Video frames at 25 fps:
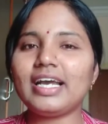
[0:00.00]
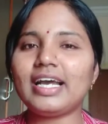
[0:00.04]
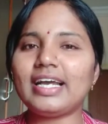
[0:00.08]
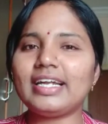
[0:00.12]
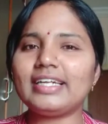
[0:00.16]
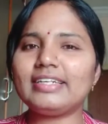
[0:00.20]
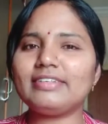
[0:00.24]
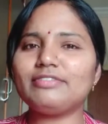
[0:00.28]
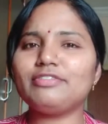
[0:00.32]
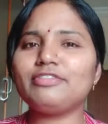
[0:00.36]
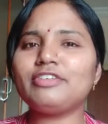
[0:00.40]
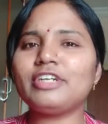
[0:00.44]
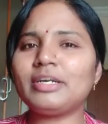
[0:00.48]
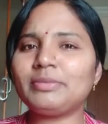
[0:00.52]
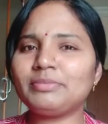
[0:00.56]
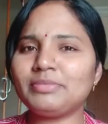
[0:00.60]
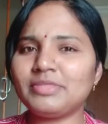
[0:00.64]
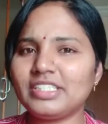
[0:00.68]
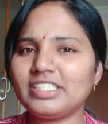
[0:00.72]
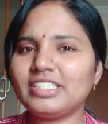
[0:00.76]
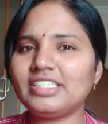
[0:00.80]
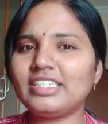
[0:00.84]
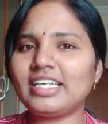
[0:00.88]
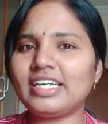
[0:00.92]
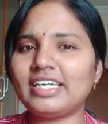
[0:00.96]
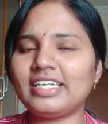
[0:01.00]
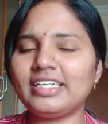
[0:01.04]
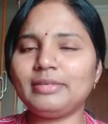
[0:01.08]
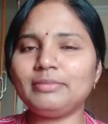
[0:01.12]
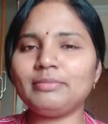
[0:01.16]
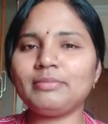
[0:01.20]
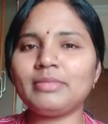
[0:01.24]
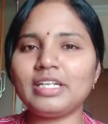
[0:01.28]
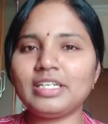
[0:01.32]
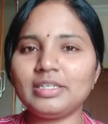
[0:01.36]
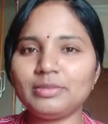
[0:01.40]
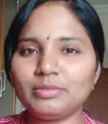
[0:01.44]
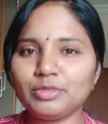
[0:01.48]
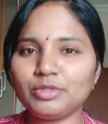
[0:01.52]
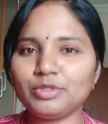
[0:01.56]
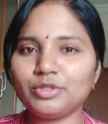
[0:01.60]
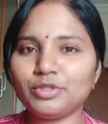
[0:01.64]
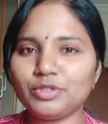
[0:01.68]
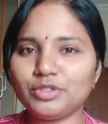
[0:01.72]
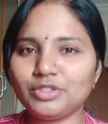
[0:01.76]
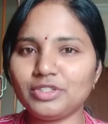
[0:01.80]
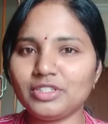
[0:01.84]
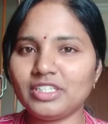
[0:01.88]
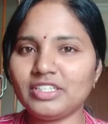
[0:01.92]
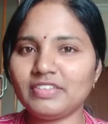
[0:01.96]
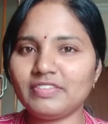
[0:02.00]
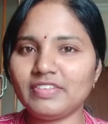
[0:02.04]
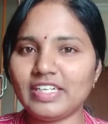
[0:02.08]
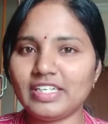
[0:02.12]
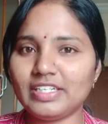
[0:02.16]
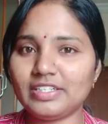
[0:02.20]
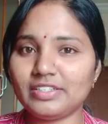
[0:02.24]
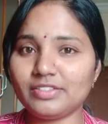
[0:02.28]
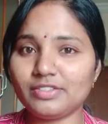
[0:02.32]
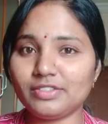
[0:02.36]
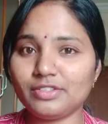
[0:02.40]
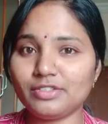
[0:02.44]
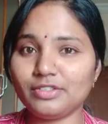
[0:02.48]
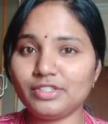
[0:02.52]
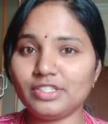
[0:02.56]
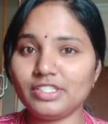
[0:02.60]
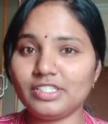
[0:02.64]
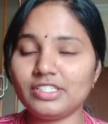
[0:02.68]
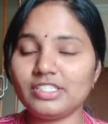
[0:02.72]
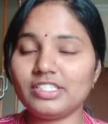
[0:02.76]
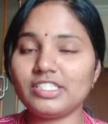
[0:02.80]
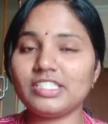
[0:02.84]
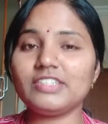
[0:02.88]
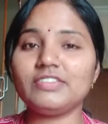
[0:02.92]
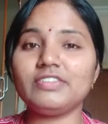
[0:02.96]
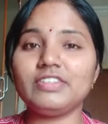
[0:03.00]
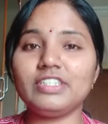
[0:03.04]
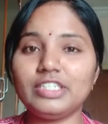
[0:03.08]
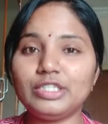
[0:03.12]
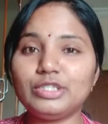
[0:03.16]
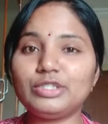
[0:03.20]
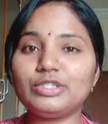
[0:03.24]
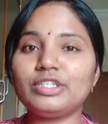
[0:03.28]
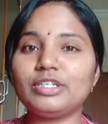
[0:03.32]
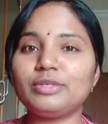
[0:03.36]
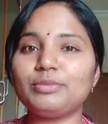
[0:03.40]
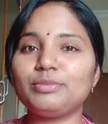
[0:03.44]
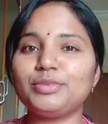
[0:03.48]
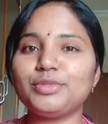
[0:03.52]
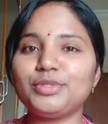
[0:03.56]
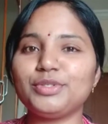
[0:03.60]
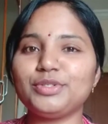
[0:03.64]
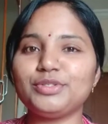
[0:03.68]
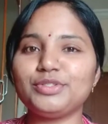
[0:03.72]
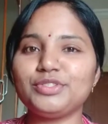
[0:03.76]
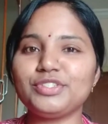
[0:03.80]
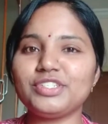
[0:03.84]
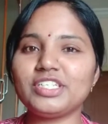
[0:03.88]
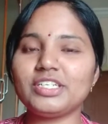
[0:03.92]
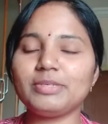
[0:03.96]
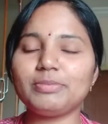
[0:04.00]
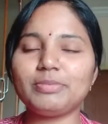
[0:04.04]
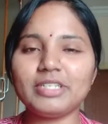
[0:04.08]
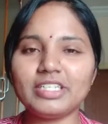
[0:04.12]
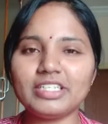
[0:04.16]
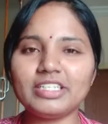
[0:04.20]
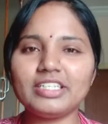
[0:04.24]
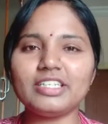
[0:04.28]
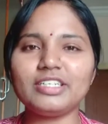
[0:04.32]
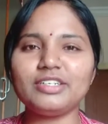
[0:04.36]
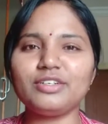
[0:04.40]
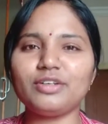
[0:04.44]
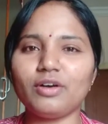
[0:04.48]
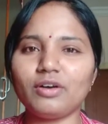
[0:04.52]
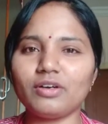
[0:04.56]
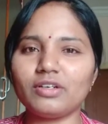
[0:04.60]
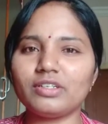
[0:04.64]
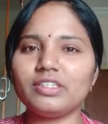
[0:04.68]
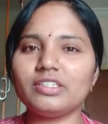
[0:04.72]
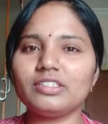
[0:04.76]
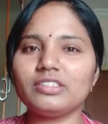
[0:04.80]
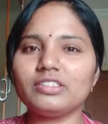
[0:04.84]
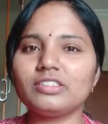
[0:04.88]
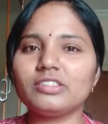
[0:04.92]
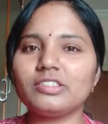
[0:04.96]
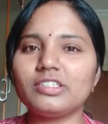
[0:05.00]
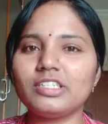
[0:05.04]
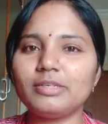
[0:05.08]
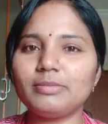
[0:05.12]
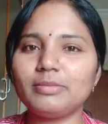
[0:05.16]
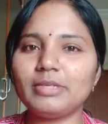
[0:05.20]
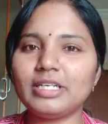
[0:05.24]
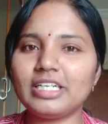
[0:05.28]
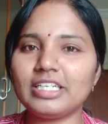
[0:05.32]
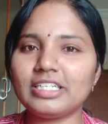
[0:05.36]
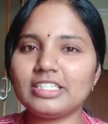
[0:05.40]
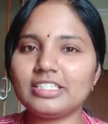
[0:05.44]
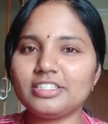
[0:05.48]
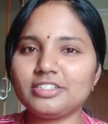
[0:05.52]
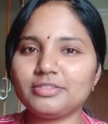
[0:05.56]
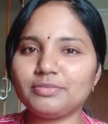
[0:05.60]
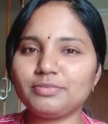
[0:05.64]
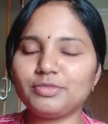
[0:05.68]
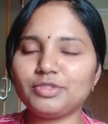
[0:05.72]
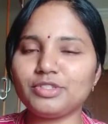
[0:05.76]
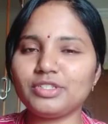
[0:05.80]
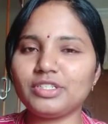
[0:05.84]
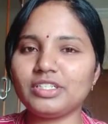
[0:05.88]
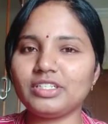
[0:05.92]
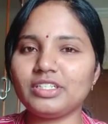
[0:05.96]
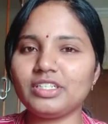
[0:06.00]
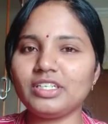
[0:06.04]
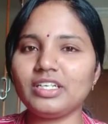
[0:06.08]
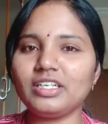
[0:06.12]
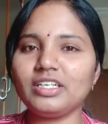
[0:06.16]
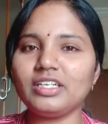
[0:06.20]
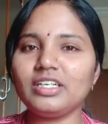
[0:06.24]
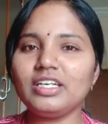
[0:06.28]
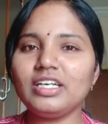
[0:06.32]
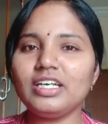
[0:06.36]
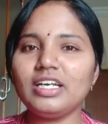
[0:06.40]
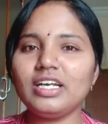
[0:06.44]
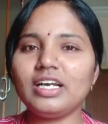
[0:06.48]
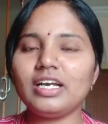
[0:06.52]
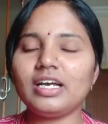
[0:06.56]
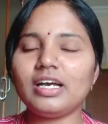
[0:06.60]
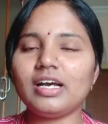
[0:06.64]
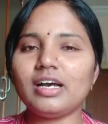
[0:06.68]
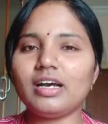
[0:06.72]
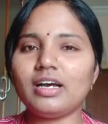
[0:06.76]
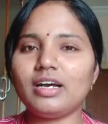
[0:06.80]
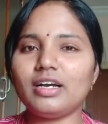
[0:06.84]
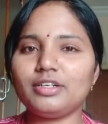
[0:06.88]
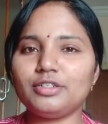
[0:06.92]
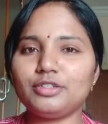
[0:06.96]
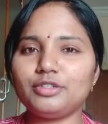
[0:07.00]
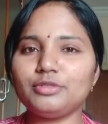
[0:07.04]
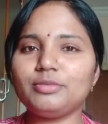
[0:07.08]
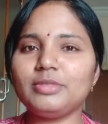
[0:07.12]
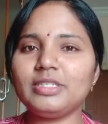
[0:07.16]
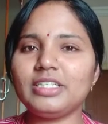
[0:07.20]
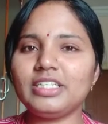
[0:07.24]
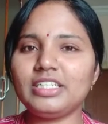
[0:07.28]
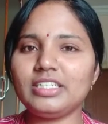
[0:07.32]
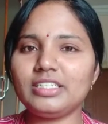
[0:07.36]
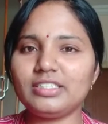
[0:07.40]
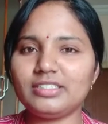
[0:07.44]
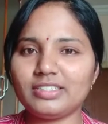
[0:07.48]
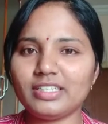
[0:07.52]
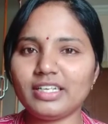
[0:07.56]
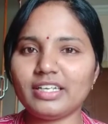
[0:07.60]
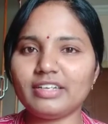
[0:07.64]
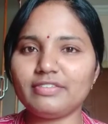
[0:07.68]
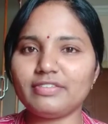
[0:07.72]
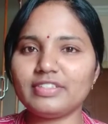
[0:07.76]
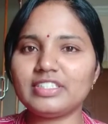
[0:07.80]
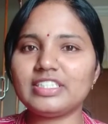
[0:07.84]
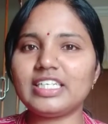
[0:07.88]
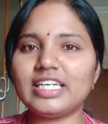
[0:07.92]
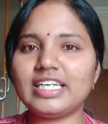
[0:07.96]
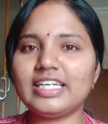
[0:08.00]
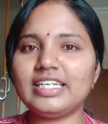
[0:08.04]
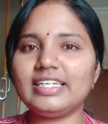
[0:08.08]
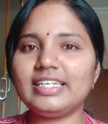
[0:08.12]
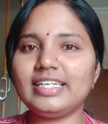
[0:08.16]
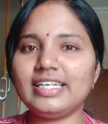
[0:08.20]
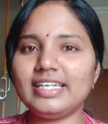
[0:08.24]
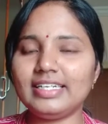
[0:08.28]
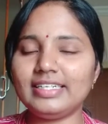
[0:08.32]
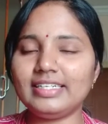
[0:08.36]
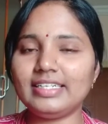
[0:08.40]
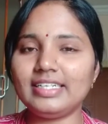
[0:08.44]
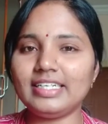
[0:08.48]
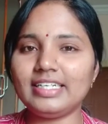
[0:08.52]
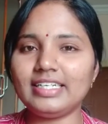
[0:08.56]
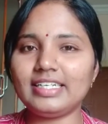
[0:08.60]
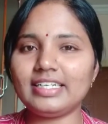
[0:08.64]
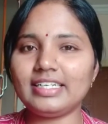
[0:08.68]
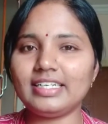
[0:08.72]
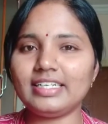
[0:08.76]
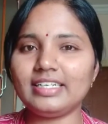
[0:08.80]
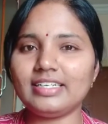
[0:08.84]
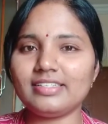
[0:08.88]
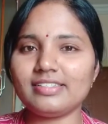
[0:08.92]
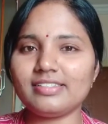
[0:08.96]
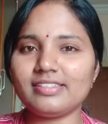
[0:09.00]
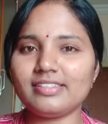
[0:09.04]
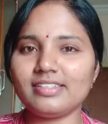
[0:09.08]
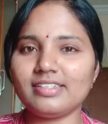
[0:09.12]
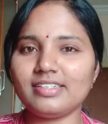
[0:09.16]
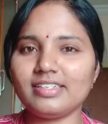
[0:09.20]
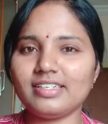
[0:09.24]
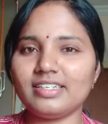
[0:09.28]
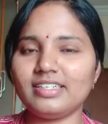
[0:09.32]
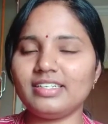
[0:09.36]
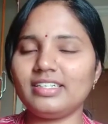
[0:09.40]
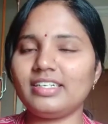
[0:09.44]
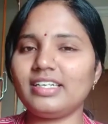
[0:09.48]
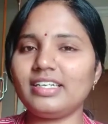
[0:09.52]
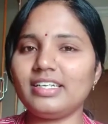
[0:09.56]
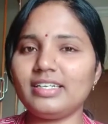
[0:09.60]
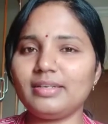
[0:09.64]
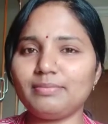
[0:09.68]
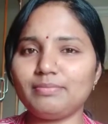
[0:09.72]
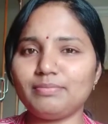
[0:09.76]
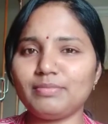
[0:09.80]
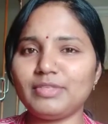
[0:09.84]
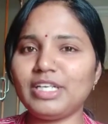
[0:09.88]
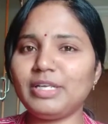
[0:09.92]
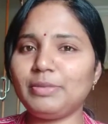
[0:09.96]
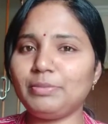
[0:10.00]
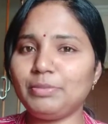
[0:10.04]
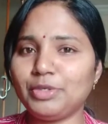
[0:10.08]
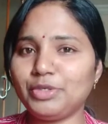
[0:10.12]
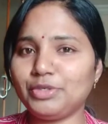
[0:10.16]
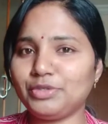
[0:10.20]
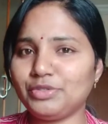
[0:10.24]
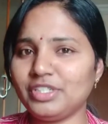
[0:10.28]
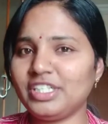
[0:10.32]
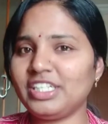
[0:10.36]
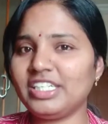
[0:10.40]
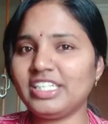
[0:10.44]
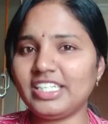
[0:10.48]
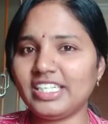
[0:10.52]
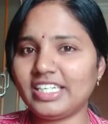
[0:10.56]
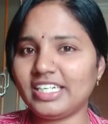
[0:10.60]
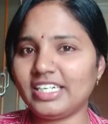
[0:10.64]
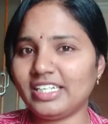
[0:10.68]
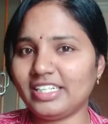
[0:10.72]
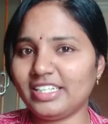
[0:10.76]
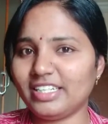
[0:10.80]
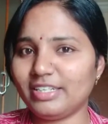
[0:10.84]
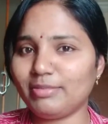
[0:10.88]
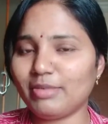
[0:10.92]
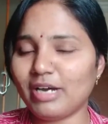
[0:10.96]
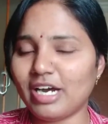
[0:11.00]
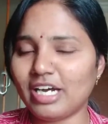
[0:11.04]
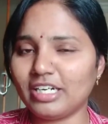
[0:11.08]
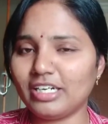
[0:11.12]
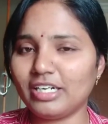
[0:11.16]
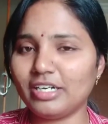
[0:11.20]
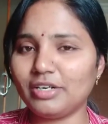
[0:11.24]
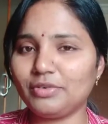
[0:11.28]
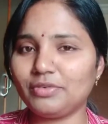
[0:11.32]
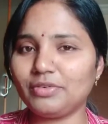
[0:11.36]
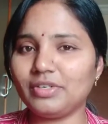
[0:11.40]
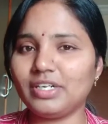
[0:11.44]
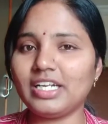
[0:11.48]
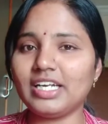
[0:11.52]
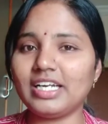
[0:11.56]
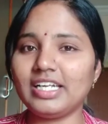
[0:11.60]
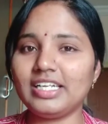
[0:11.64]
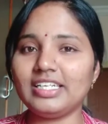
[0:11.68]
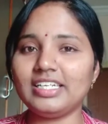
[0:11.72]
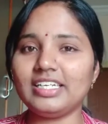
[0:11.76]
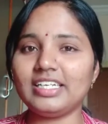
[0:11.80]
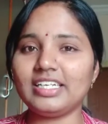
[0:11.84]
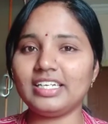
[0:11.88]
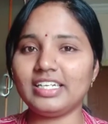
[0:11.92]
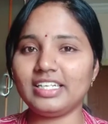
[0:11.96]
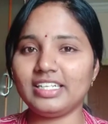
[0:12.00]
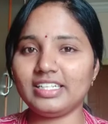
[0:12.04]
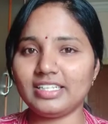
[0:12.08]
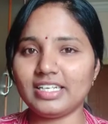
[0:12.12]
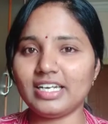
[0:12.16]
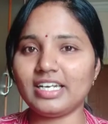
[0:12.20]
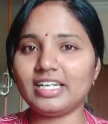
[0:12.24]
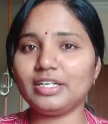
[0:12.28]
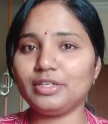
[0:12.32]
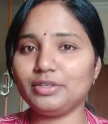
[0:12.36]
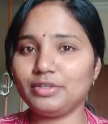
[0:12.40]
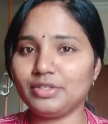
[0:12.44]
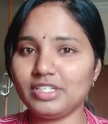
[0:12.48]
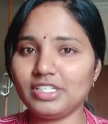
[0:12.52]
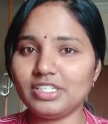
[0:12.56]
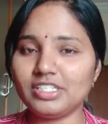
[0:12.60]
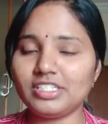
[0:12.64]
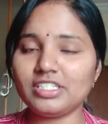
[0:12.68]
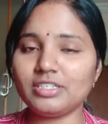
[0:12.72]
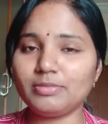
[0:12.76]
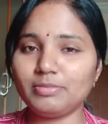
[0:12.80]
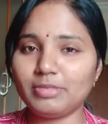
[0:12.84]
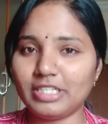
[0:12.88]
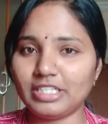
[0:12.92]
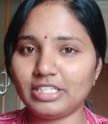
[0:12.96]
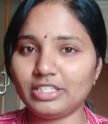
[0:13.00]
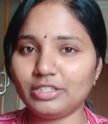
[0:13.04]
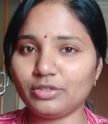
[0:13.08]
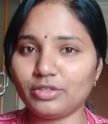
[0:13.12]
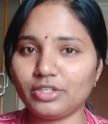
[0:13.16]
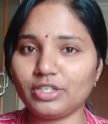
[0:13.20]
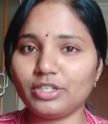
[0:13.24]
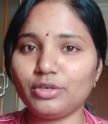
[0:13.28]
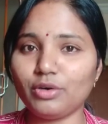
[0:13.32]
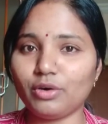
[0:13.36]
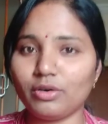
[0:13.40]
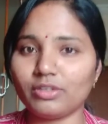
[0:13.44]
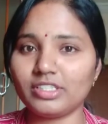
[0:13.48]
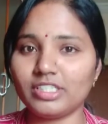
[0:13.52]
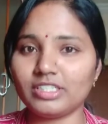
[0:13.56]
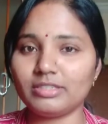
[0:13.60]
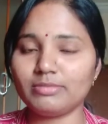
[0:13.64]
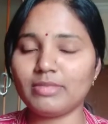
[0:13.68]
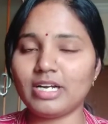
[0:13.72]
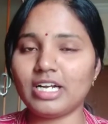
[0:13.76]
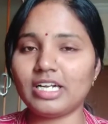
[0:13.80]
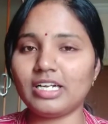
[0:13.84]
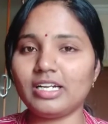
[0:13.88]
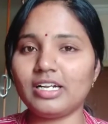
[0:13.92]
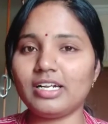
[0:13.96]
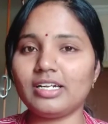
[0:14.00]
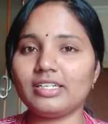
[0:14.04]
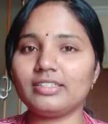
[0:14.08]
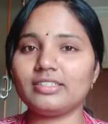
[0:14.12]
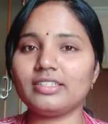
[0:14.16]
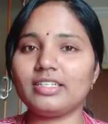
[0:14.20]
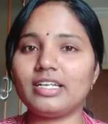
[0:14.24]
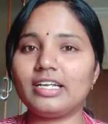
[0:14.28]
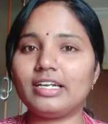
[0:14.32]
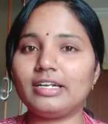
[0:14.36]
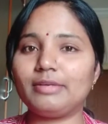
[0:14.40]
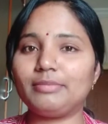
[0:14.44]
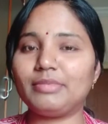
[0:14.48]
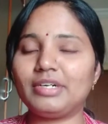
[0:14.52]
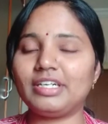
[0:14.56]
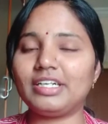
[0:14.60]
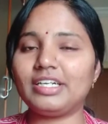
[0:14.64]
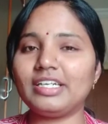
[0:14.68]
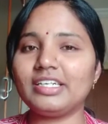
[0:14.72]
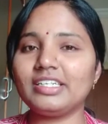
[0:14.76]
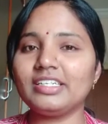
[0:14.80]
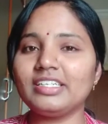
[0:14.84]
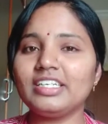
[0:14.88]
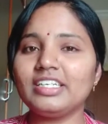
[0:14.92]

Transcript: అండ్ ఫ్రమ్ ద టైం మనము కరోనా వైరస్ గురించి వింటున్నప్పటి నుంచి ప్రతి డాక్టర్స్ కూడా మనకు చెప్తున్నది టు బీ సేఫ్ సైడ్ ఏంటి అనేసి అంటే ఇమ్యూనిటీ అనేది బాగా ఉండాలి అనే దాని గురించి ప్రతి ఒక్క డాక్టర్ మాట్లాడుతున్నారనమాట